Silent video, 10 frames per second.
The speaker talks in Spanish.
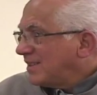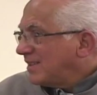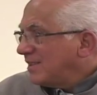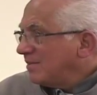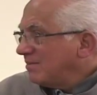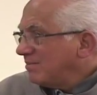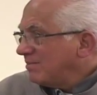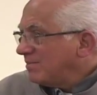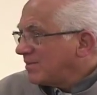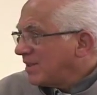
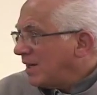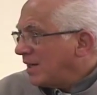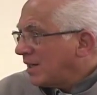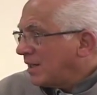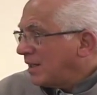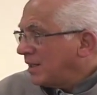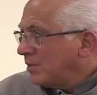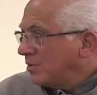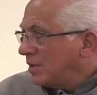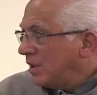em, sea que
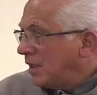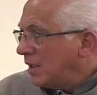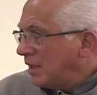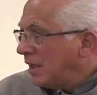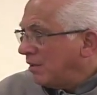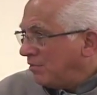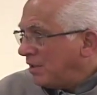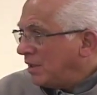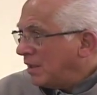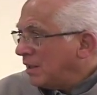un día dé la
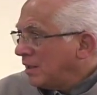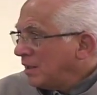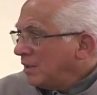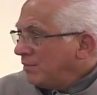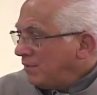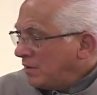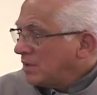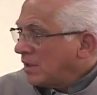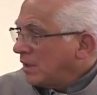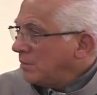vida
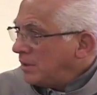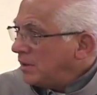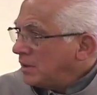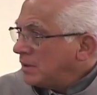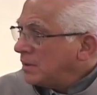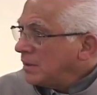físicamente